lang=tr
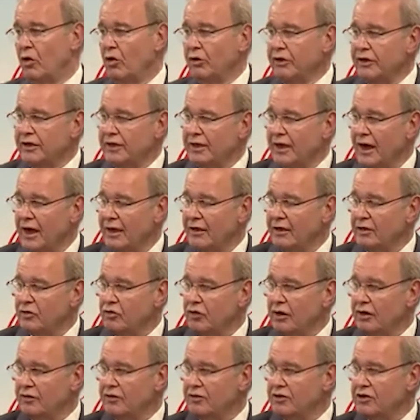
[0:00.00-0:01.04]
12 aylık
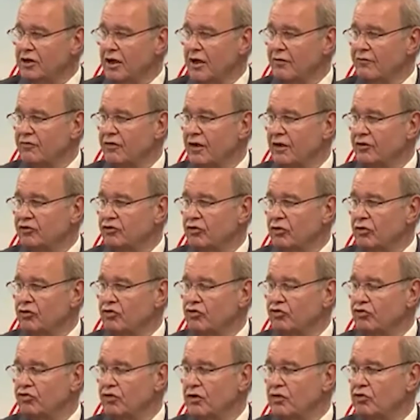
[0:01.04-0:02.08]
üretici enflasyonu
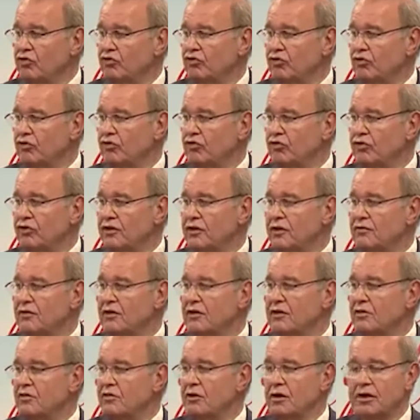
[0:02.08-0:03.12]
yüzde
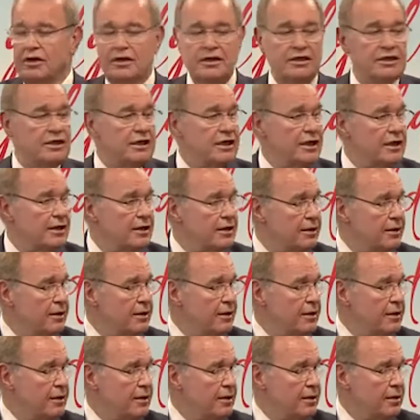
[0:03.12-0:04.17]
%132,2.
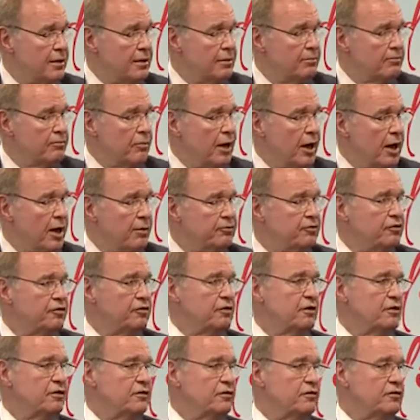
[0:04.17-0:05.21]

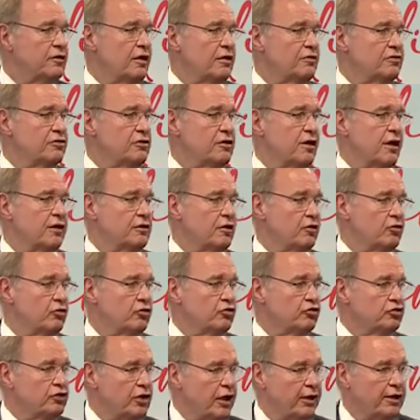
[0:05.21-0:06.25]
Bağımsız iktisatçılardan
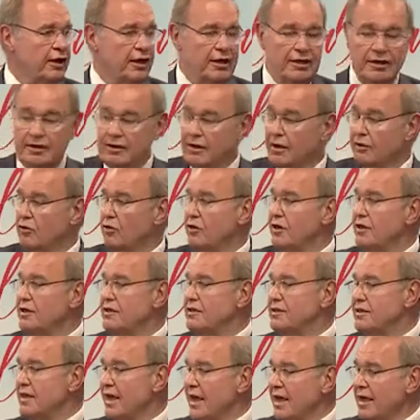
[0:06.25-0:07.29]
oluşan ENAG'a göre
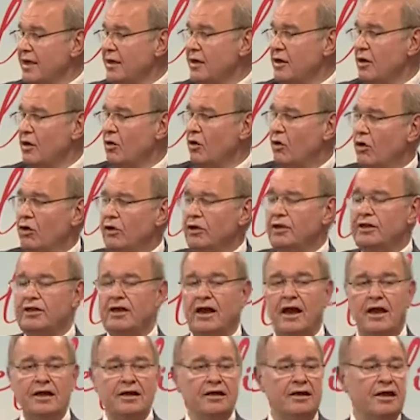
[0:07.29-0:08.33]
ise
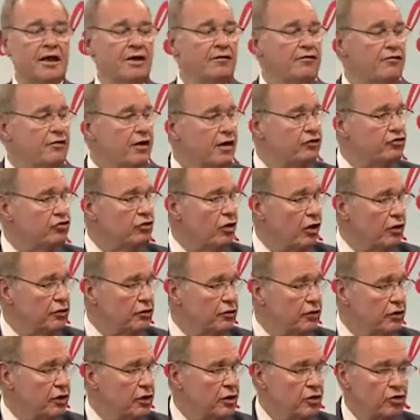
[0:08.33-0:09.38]
12 aylık
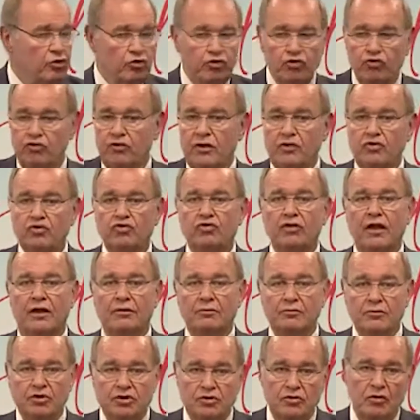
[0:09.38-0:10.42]
enflasyon
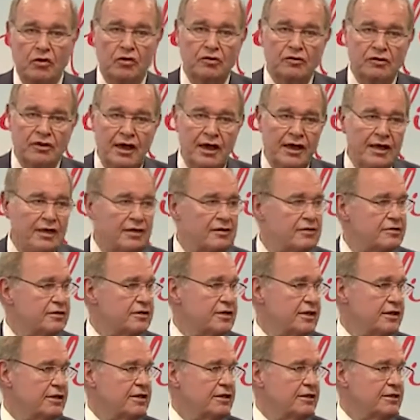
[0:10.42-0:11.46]

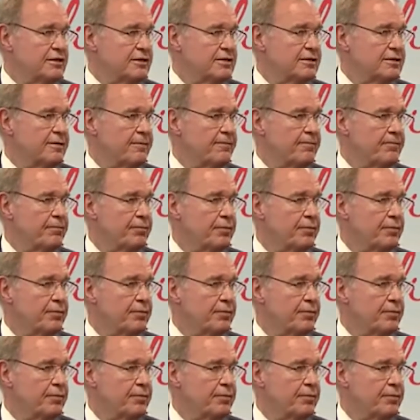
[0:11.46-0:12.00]
%160.8.